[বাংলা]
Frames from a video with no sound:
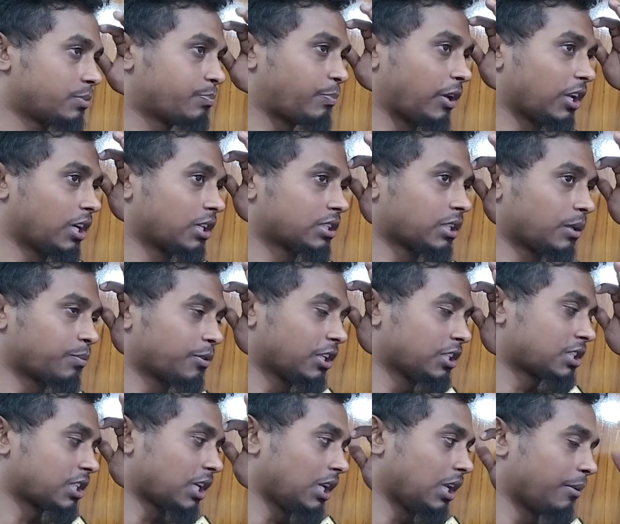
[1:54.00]
এই পাল্লাটা
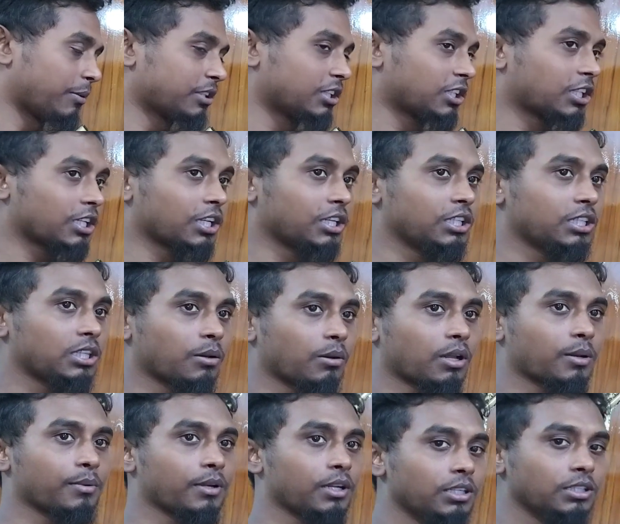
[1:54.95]
আপনারা চাইলে আমাদের থেকে
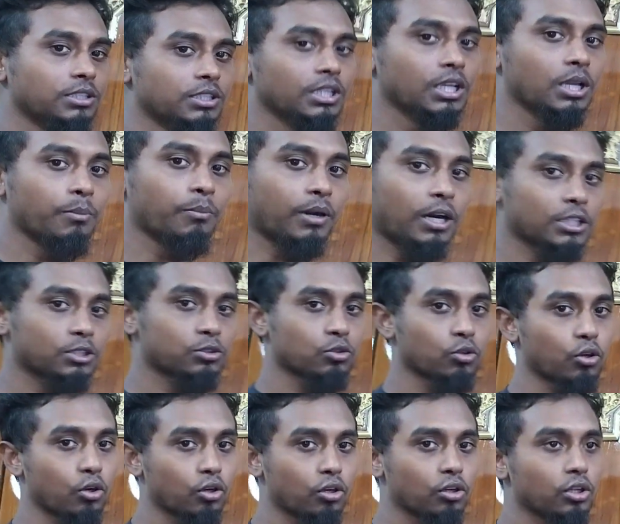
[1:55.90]
নিতে পারবেন
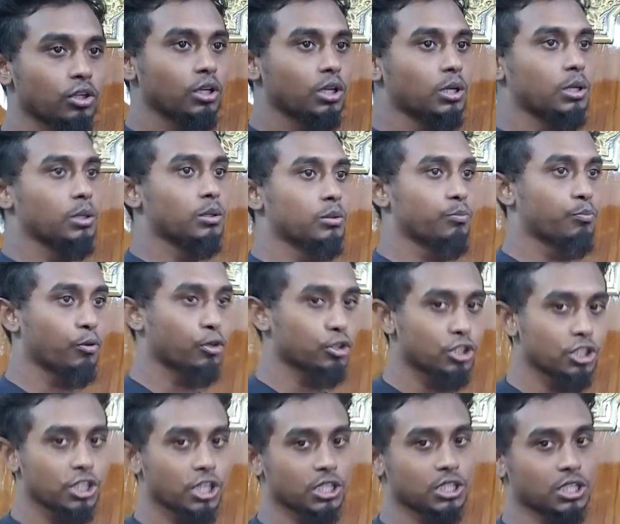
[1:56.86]
মাত্র
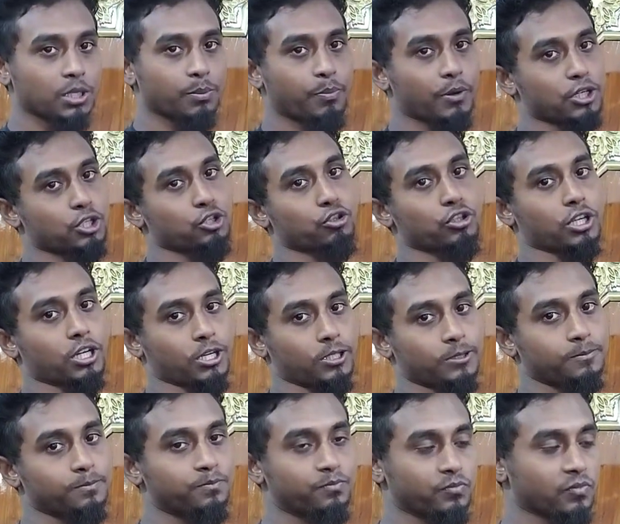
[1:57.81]
পঁচিশ হাজার পাঁচশো
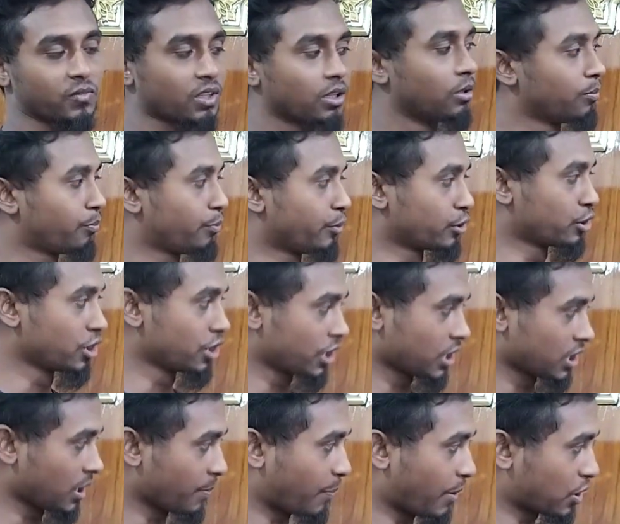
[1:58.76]
টাকা
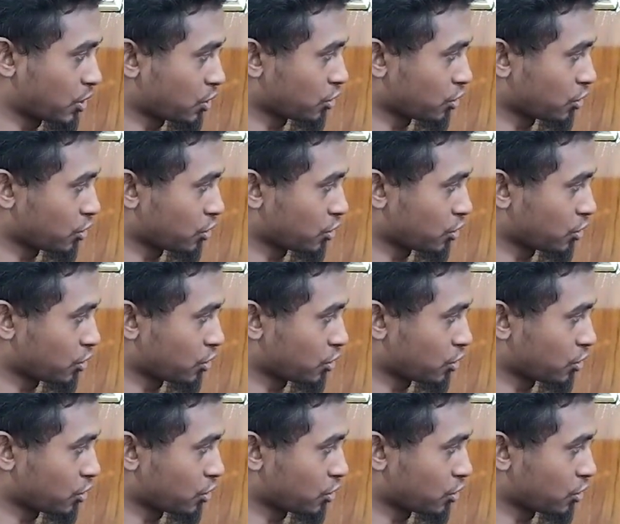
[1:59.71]
পঁচিশ হাজার